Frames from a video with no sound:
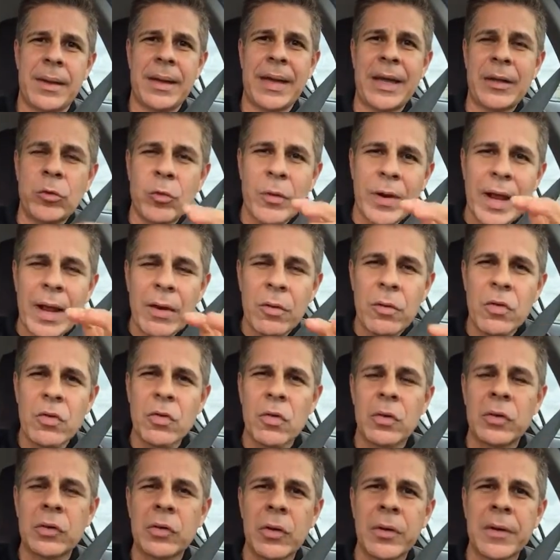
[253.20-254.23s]
que tú eres el
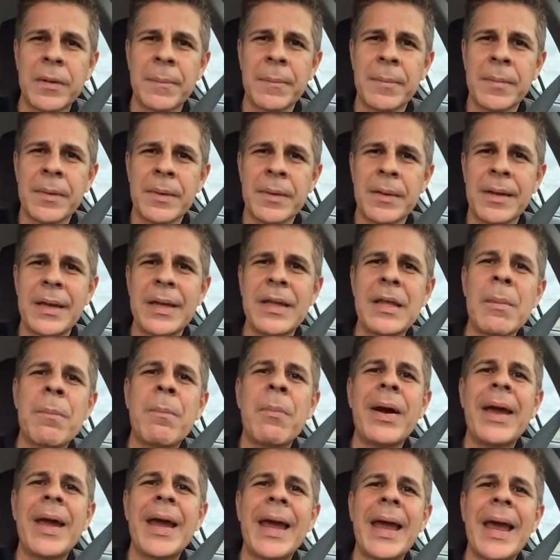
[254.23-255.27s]
consultor, y
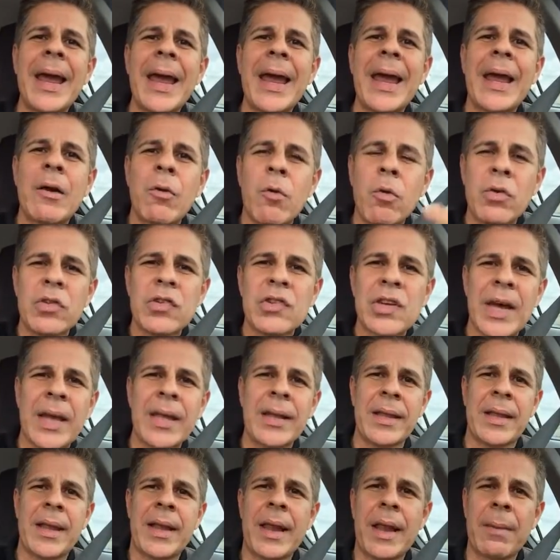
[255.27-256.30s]
después escucha
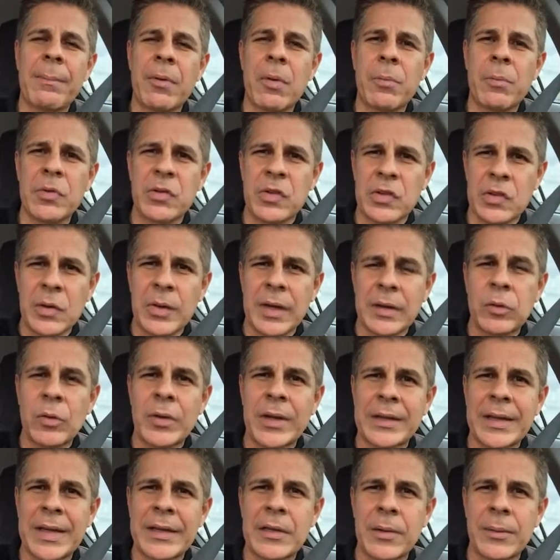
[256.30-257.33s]
la proposición que tú
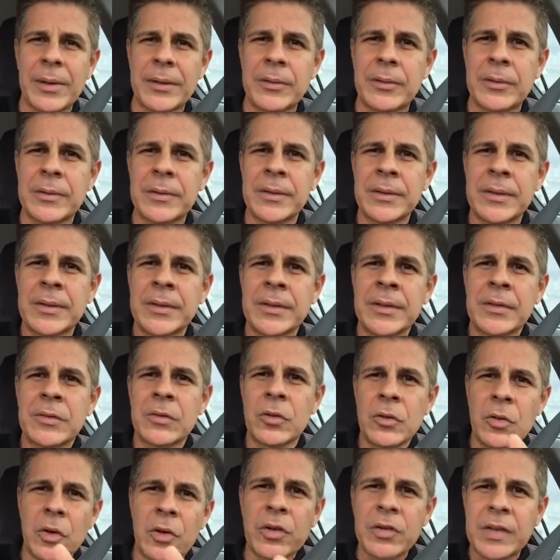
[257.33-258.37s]
le estás llevando.
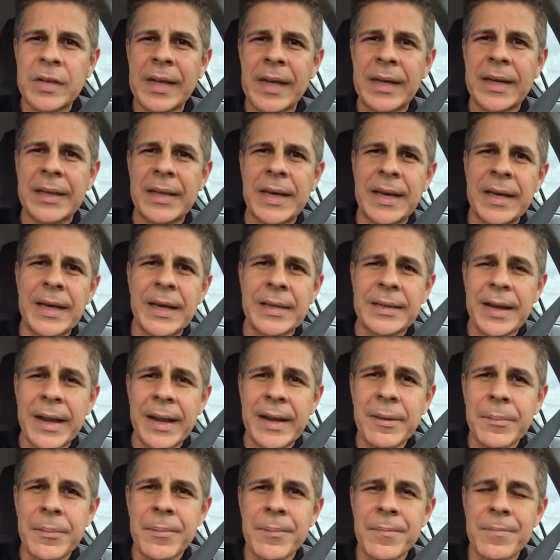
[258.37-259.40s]
Son dos cositas que te quería
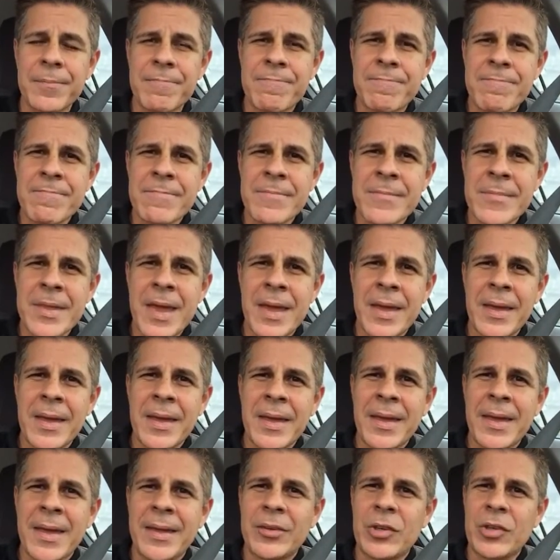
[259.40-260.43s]
traer.
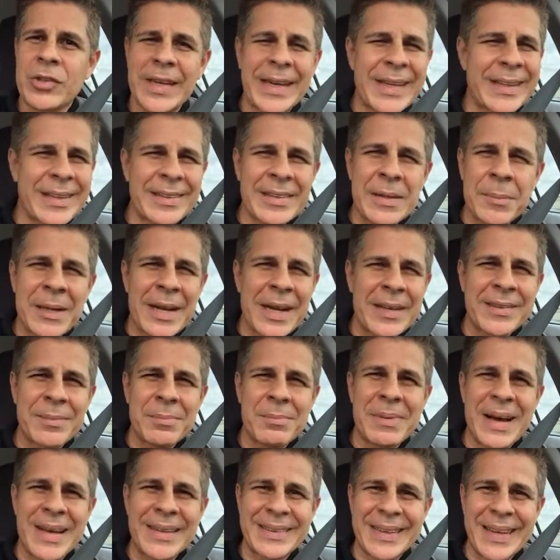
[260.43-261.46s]
Yo sé que esta semana
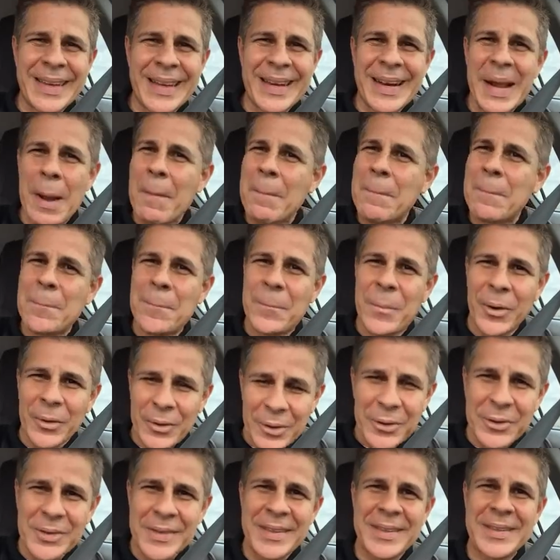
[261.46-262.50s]
va a ser
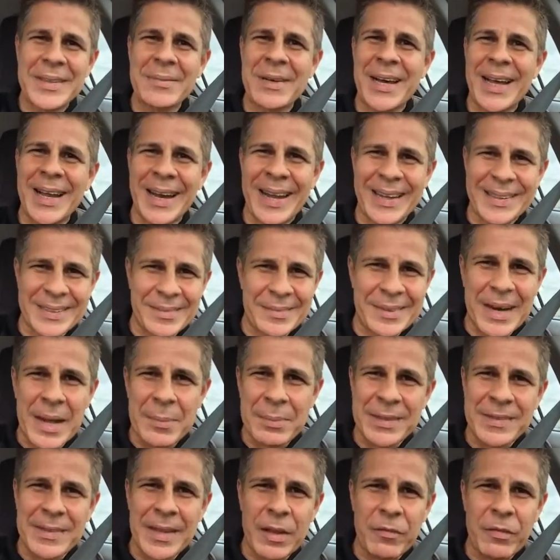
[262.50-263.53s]
poderosísima. La semana
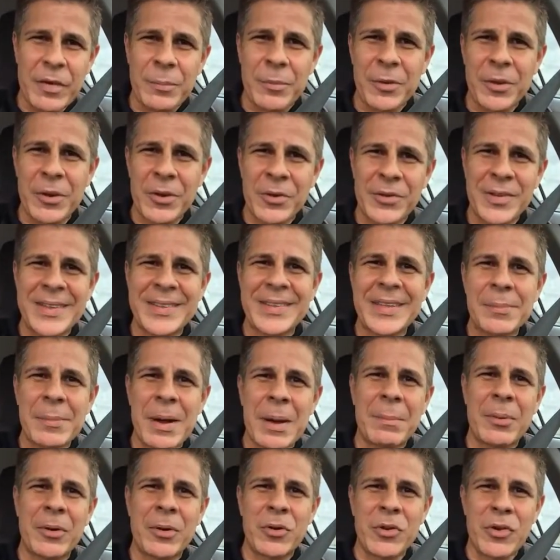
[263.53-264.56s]
pasada fue
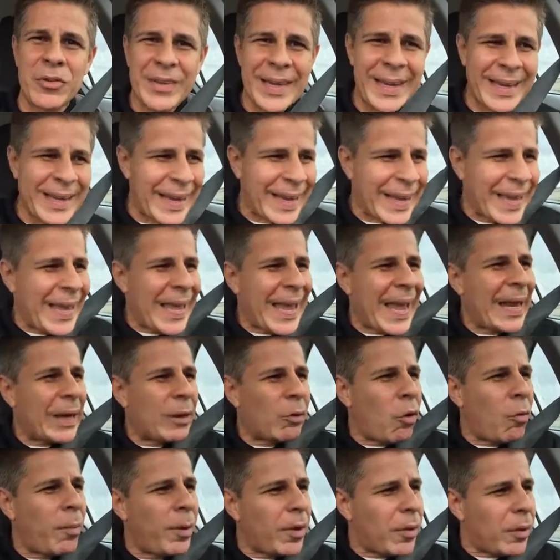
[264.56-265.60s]
poderosísima, pero yo sé que
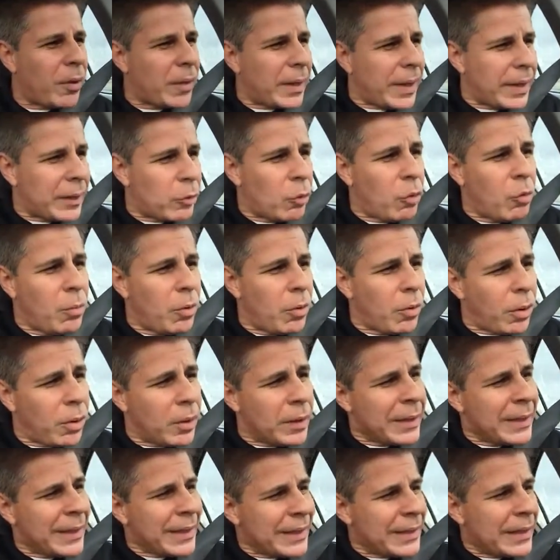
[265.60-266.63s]
el cúmulo, el
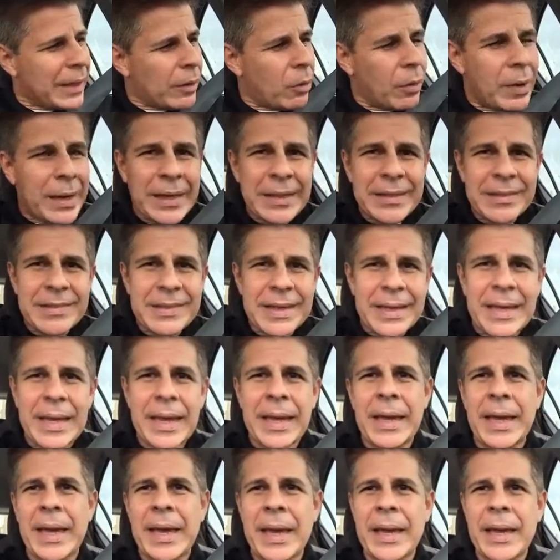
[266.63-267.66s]
cúmulo de los leads
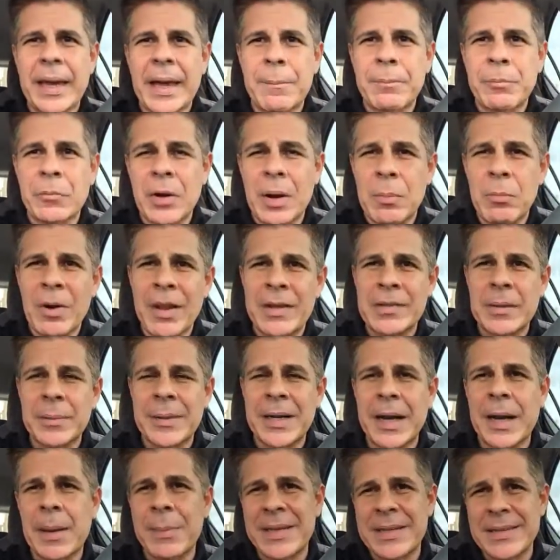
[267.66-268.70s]
que capturamos la
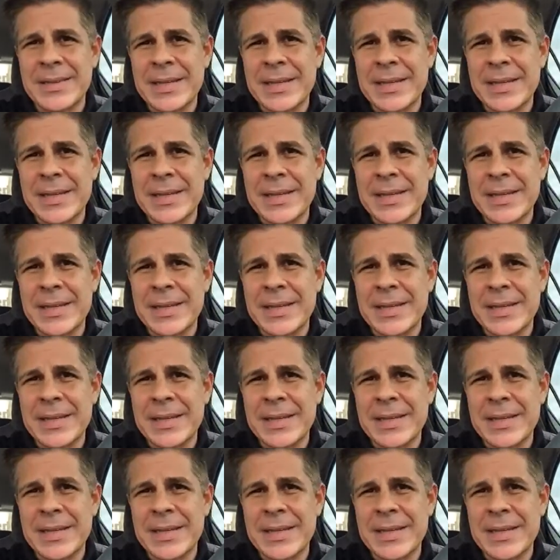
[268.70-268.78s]
semana,